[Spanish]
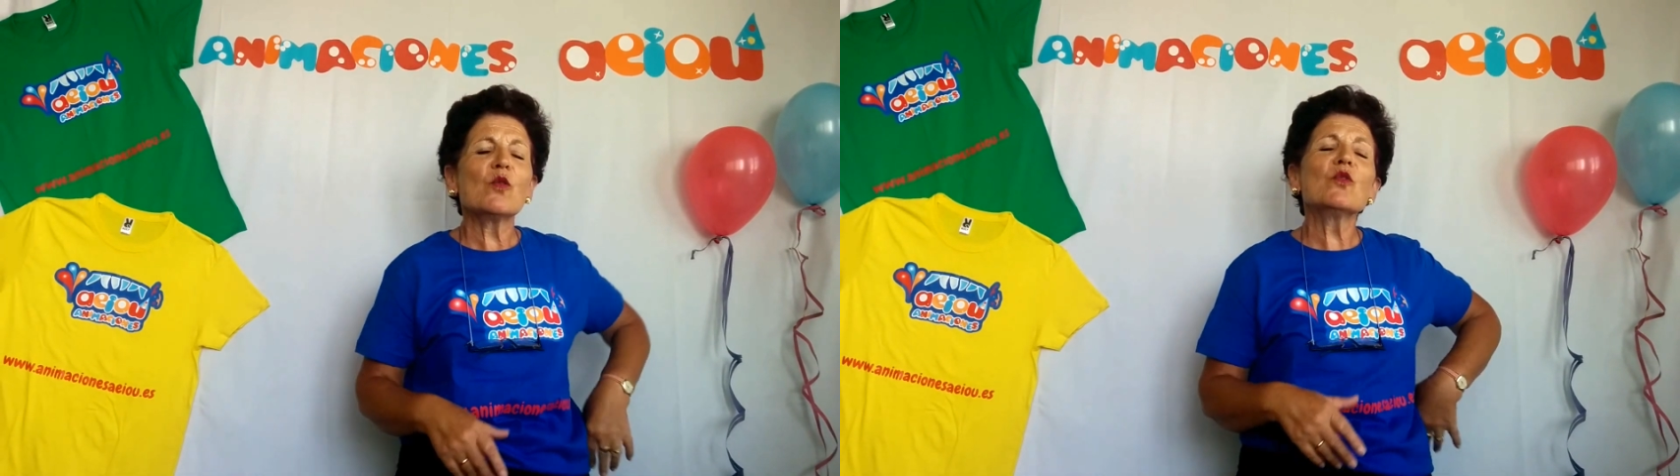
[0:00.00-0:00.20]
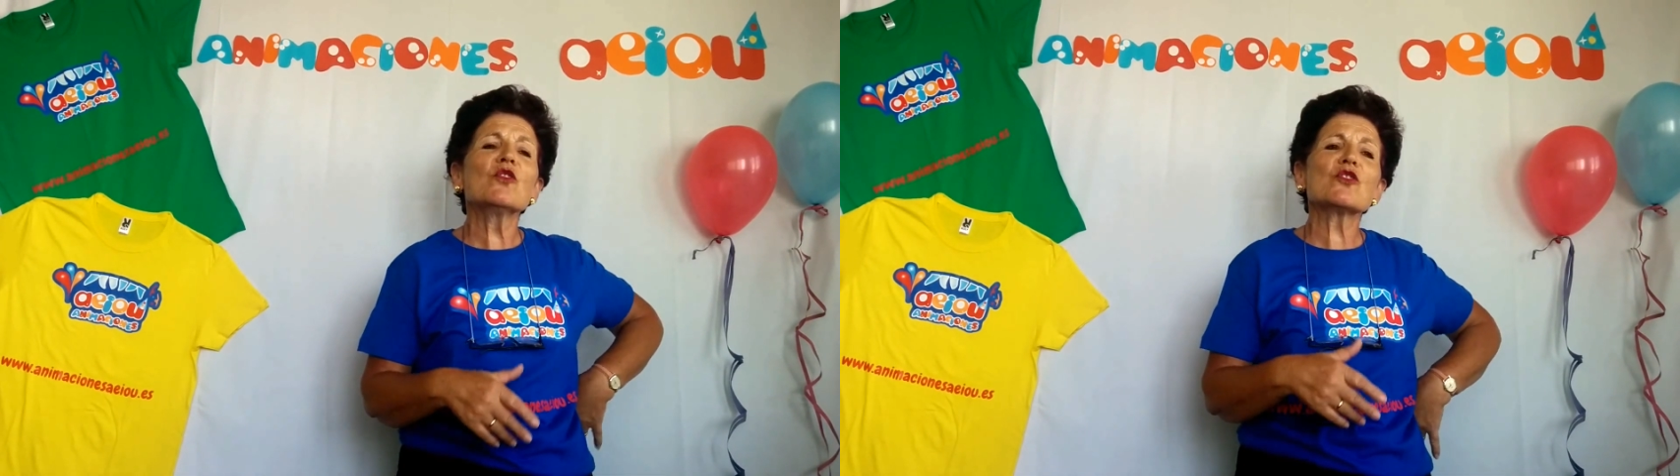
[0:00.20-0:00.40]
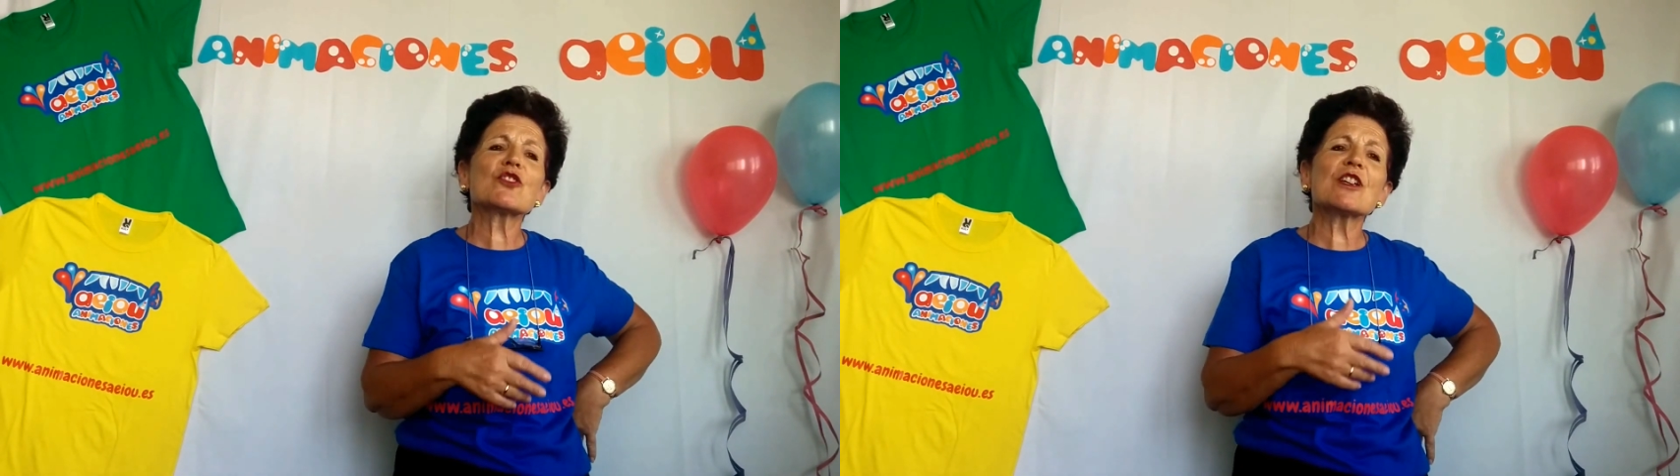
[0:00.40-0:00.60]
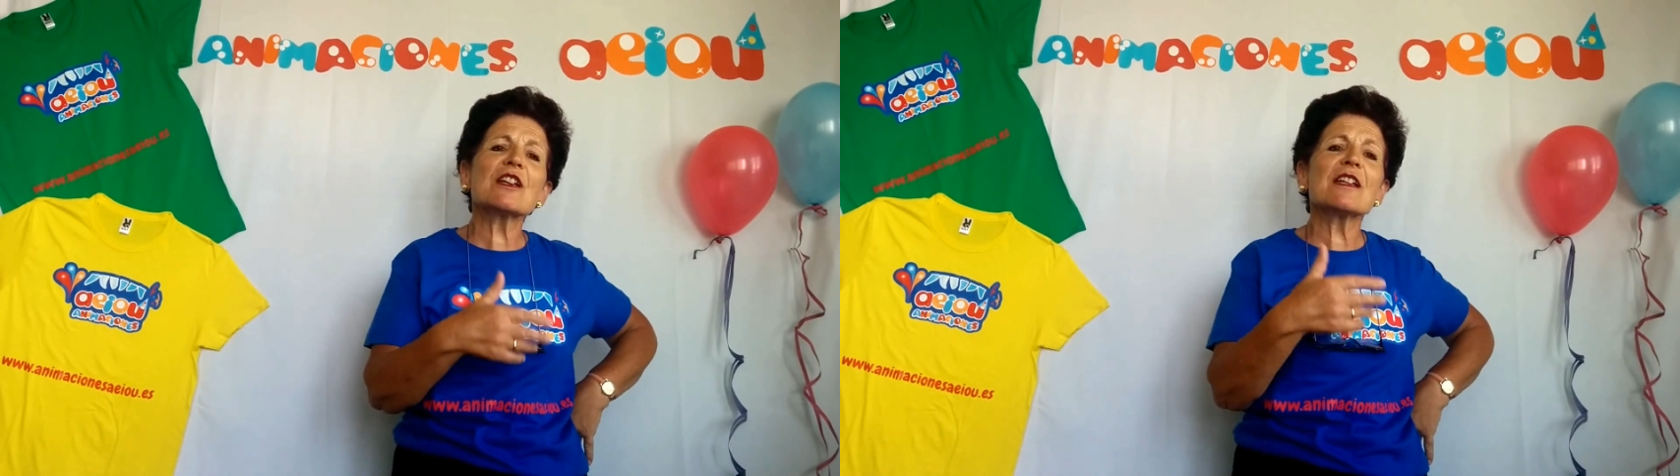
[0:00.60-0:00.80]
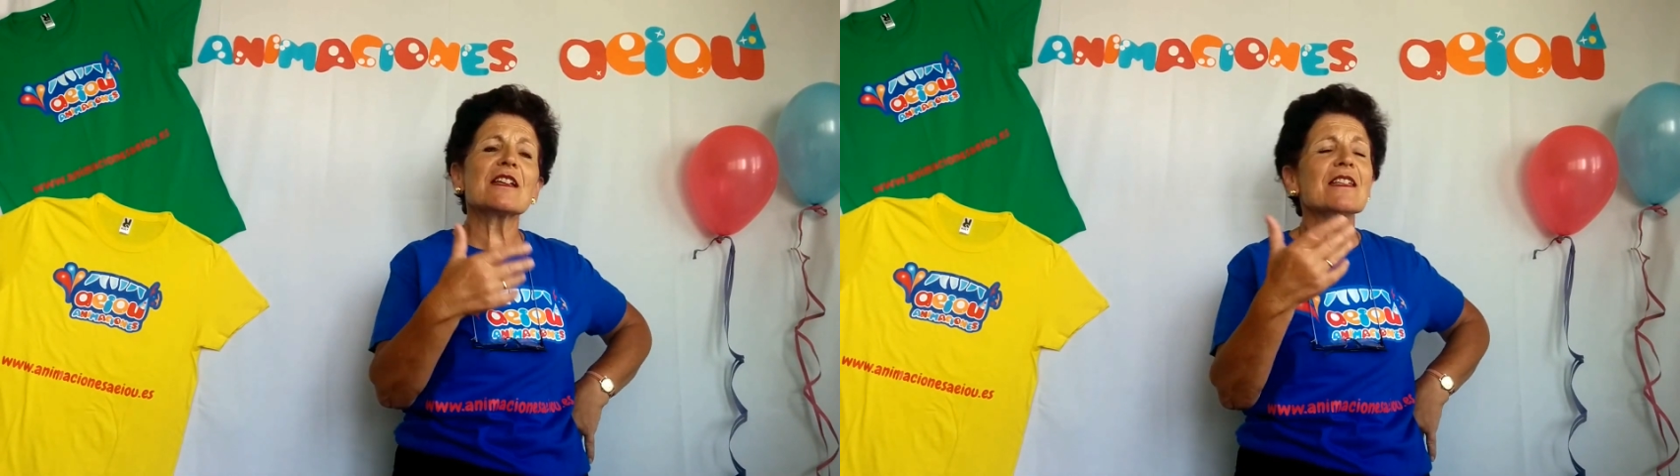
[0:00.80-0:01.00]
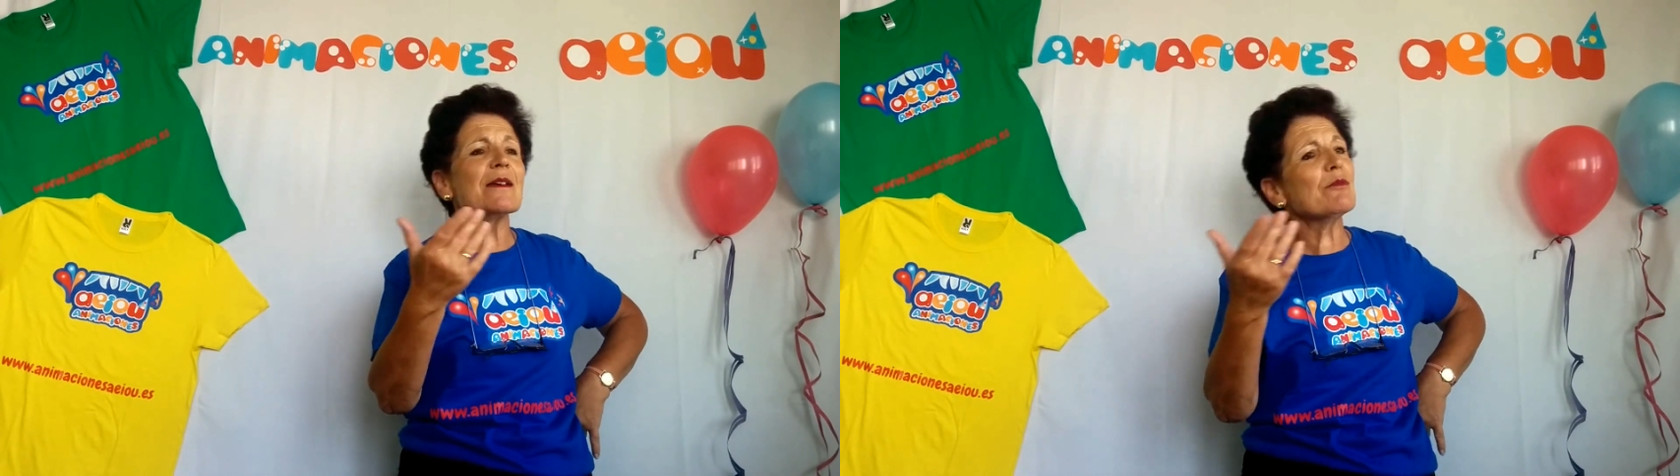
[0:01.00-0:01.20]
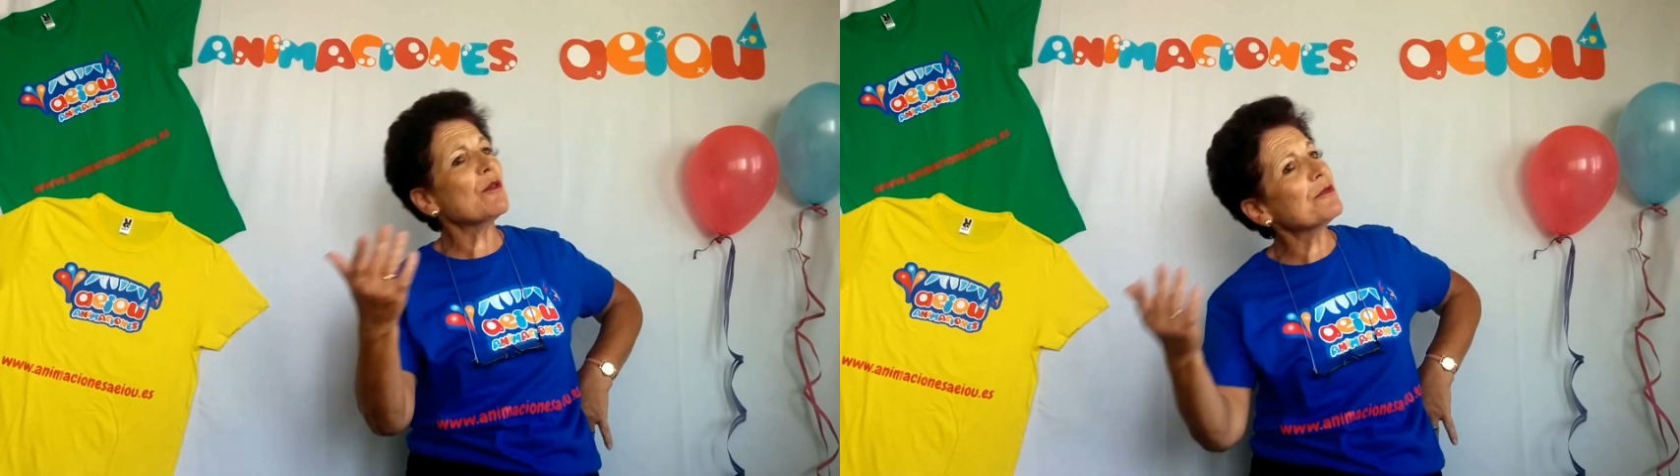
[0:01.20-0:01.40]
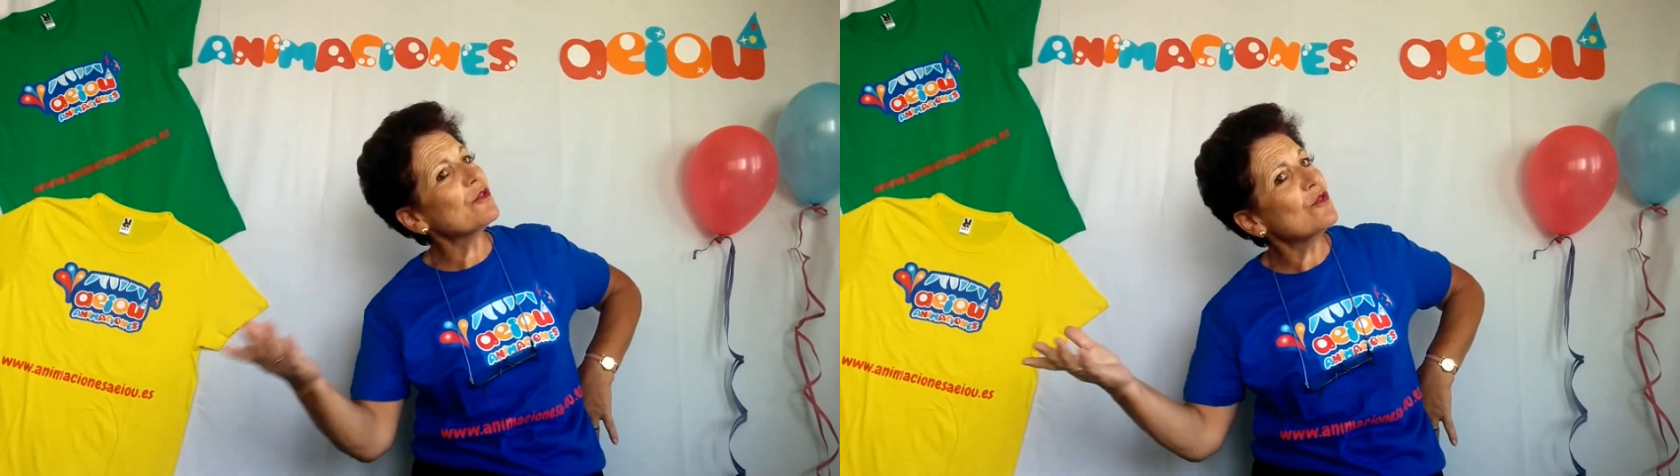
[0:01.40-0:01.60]
uno se le
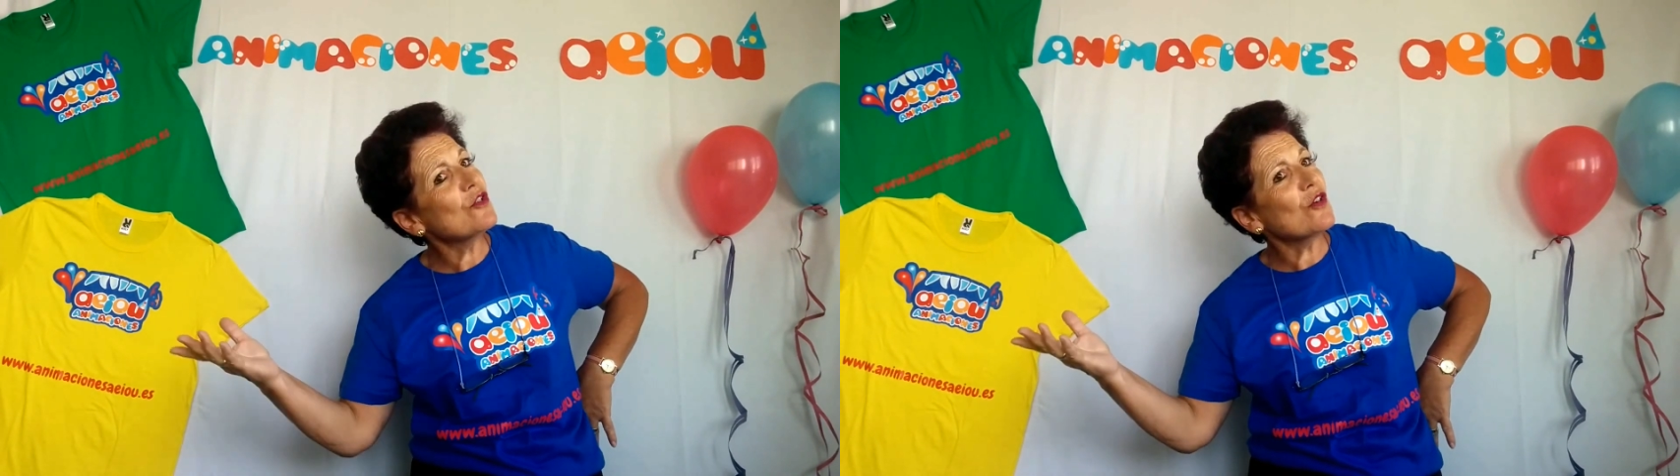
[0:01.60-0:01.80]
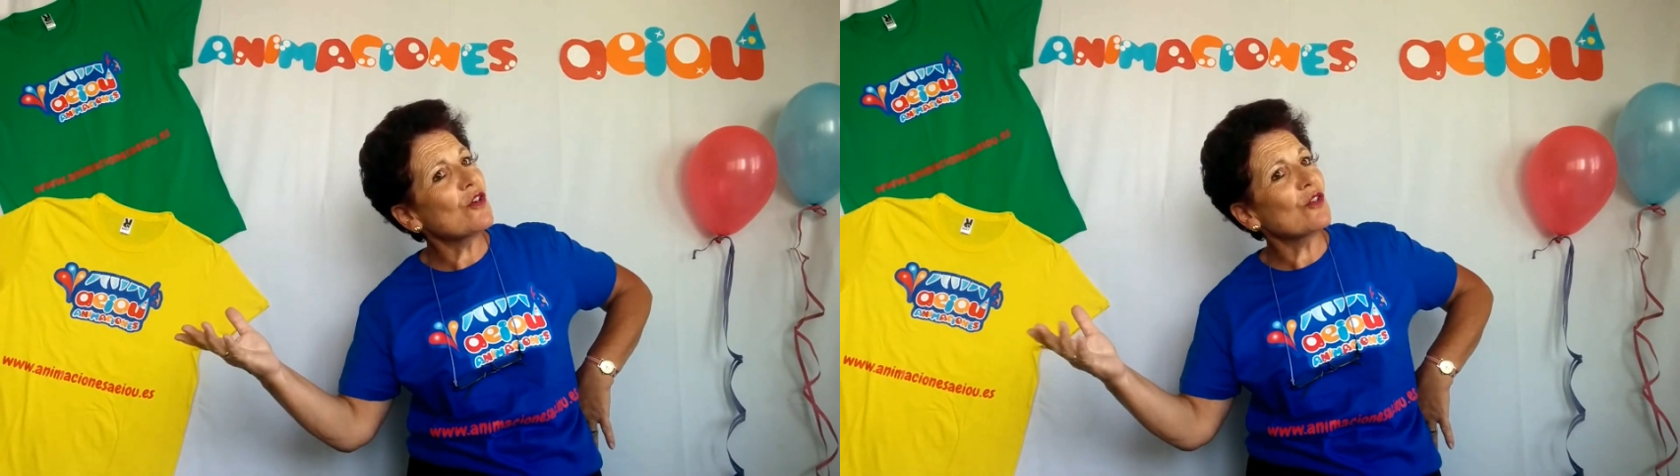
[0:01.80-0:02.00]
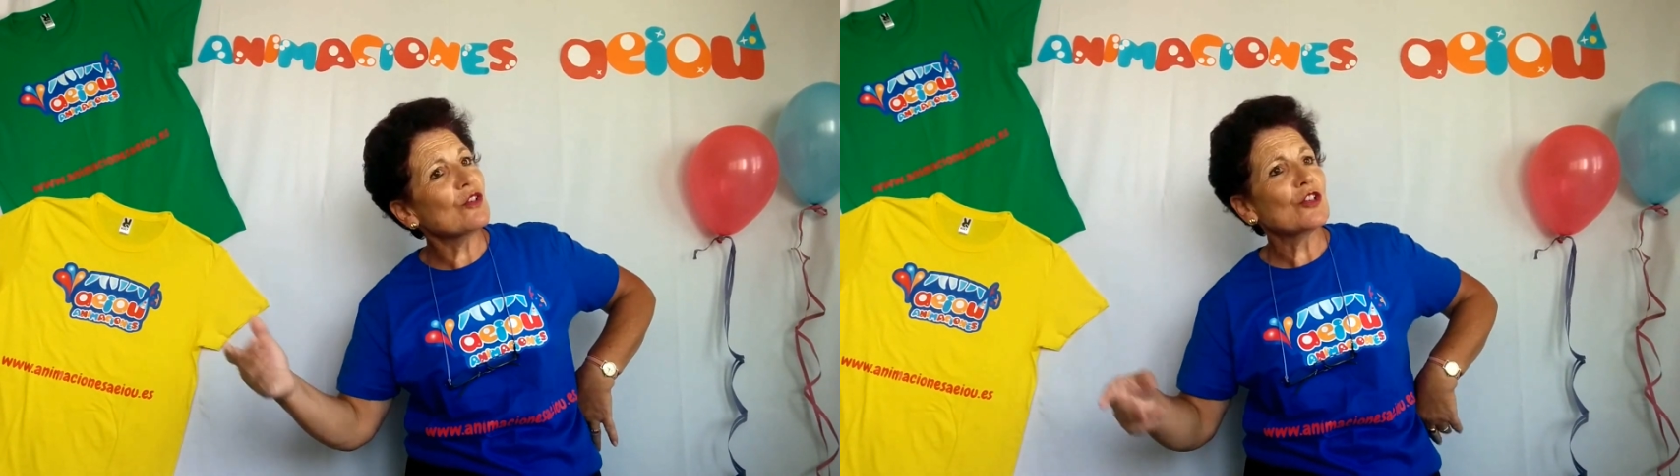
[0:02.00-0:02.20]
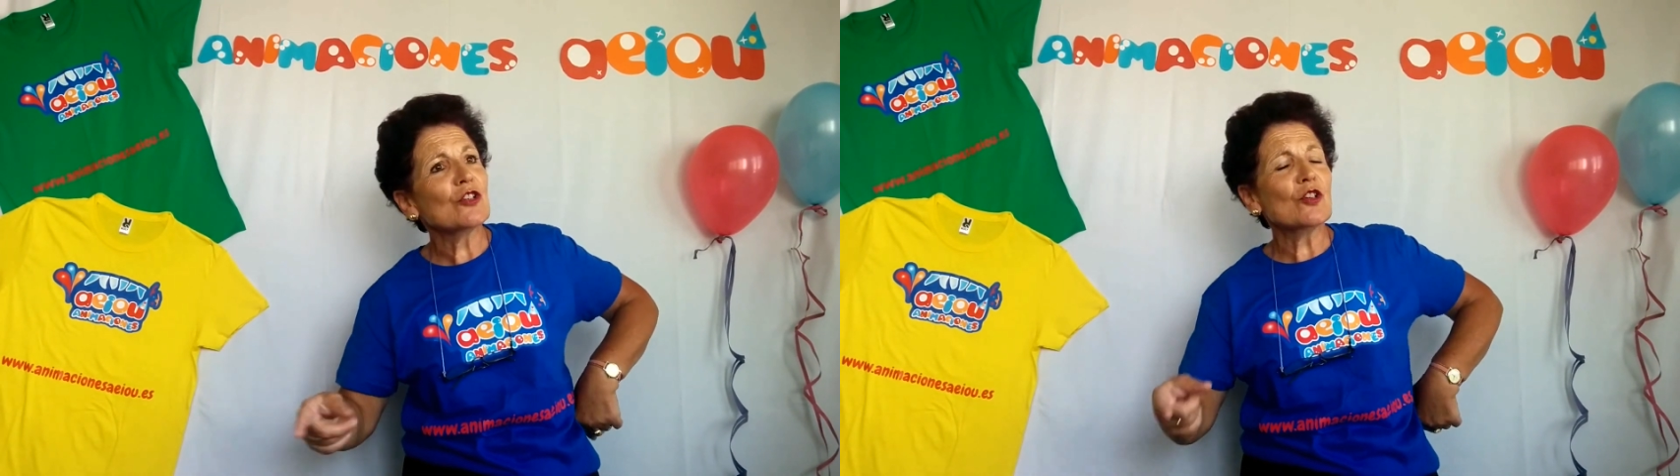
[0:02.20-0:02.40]
llevó Bruno,